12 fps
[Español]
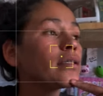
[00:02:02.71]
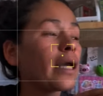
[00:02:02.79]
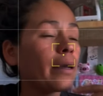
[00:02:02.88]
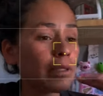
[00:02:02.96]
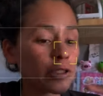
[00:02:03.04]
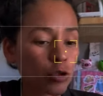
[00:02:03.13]

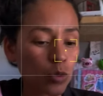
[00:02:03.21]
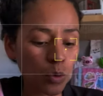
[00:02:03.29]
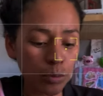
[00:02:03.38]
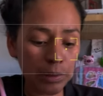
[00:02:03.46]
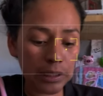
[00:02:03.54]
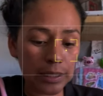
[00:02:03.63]
Que me
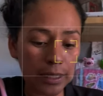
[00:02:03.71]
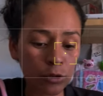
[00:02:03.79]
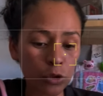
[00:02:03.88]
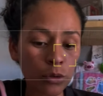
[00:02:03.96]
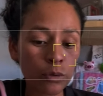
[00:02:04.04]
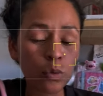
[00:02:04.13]
estuvo
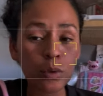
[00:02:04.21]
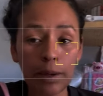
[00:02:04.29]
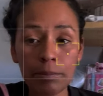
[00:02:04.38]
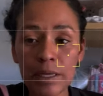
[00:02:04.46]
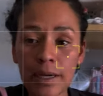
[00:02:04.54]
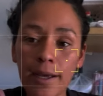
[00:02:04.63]
invitando una
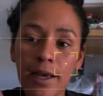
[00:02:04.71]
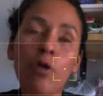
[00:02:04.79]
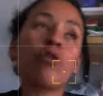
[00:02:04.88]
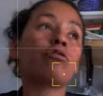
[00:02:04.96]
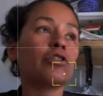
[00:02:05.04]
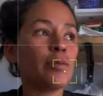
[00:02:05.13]
amiga que
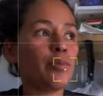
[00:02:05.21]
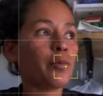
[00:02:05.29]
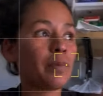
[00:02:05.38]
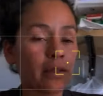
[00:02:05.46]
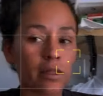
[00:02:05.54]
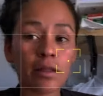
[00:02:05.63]
conocí por
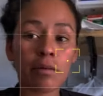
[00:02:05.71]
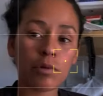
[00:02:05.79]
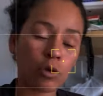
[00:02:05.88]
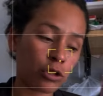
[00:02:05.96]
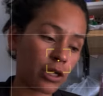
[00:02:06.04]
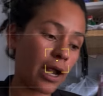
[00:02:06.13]
parte de
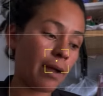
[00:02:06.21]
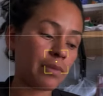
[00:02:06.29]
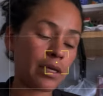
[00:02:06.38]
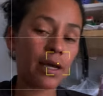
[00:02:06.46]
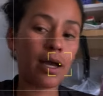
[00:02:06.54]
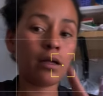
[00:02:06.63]
mi otra
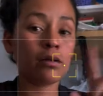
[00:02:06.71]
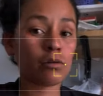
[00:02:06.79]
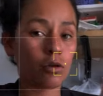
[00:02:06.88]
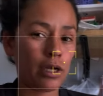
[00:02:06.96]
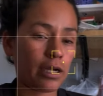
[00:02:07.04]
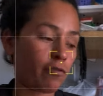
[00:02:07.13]
amiga
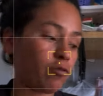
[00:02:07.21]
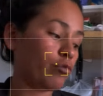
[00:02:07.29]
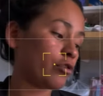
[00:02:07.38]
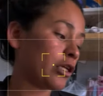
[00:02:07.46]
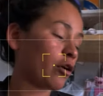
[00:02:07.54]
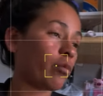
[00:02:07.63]
con la que
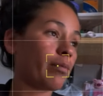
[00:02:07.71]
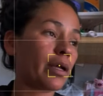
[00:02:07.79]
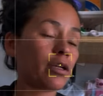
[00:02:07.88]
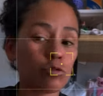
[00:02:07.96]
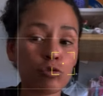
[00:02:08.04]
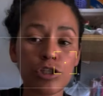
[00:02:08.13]
fuimos a
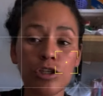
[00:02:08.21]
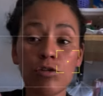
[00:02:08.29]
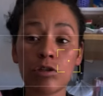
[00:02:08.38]
comer sushi.